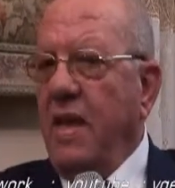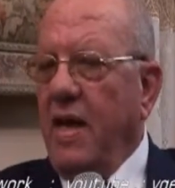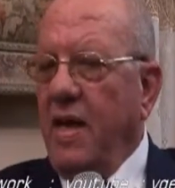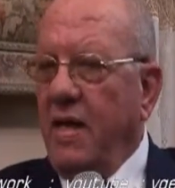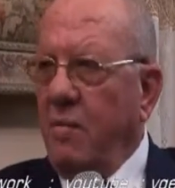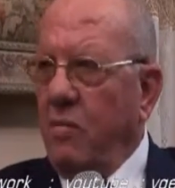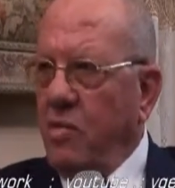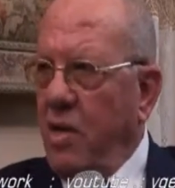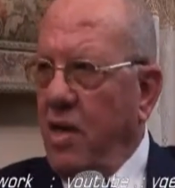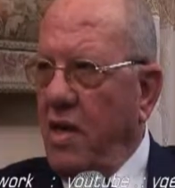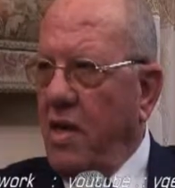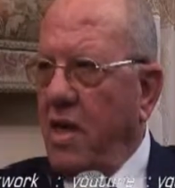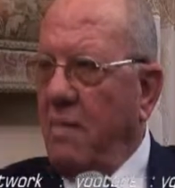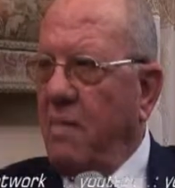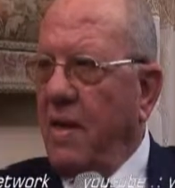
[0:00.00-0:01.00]
كانت المظاهره
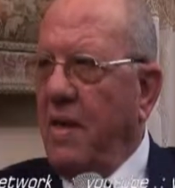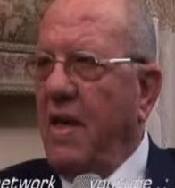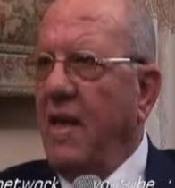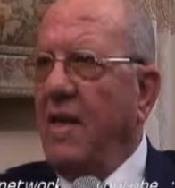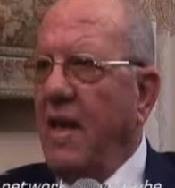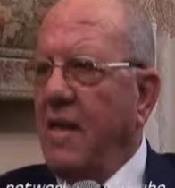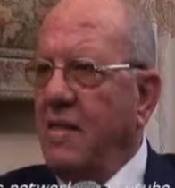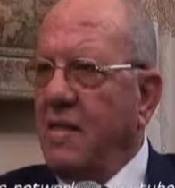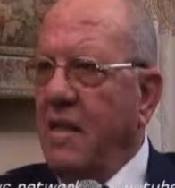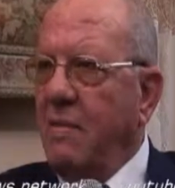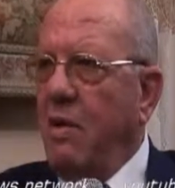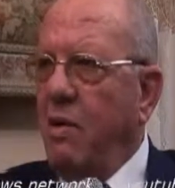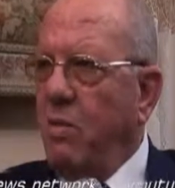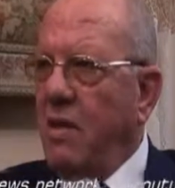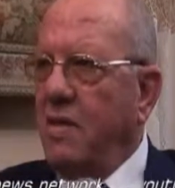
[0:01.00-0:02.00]
ديت بادئه تحت
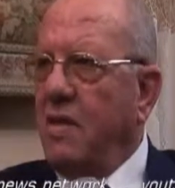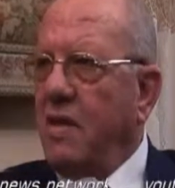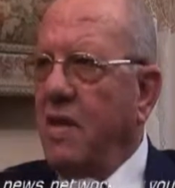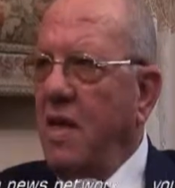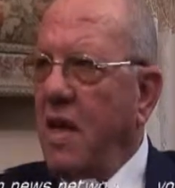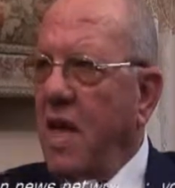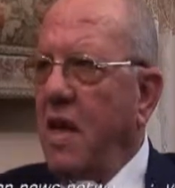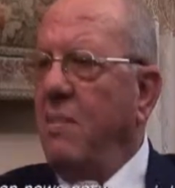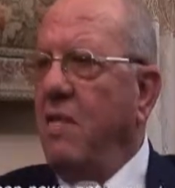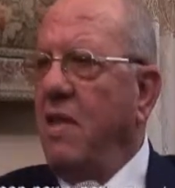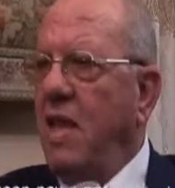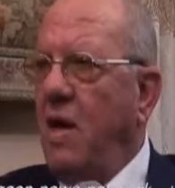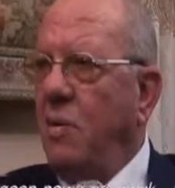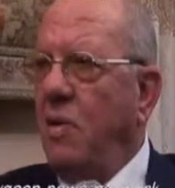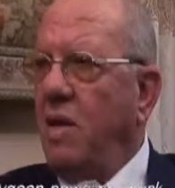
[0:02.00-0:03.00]
سمع وبصر امن
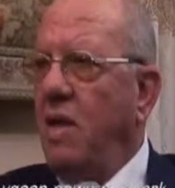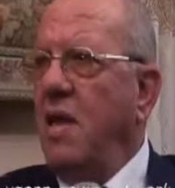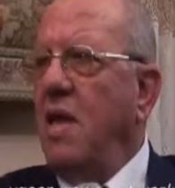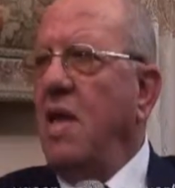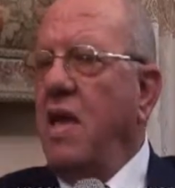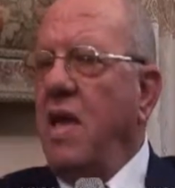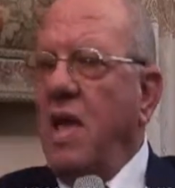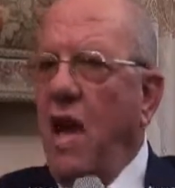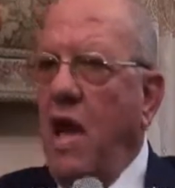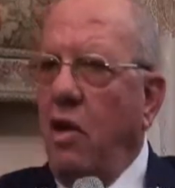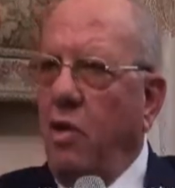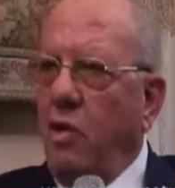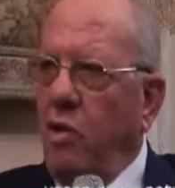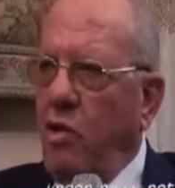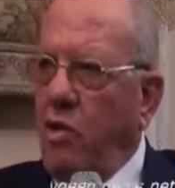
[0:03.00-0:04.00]
الدوله
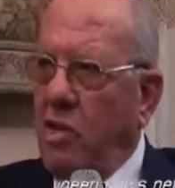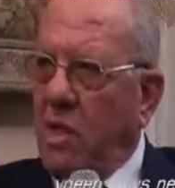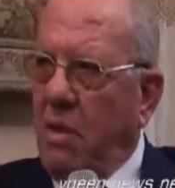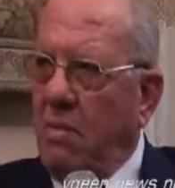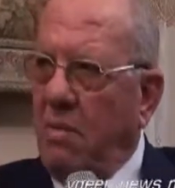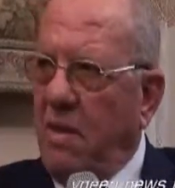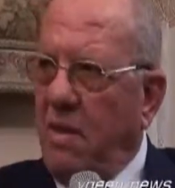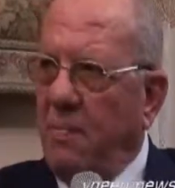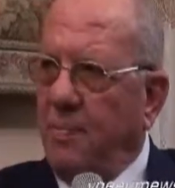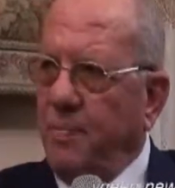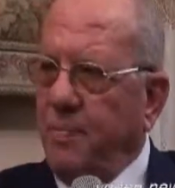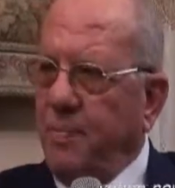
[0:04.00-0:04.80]
قالوا يطلعوا الشباب ده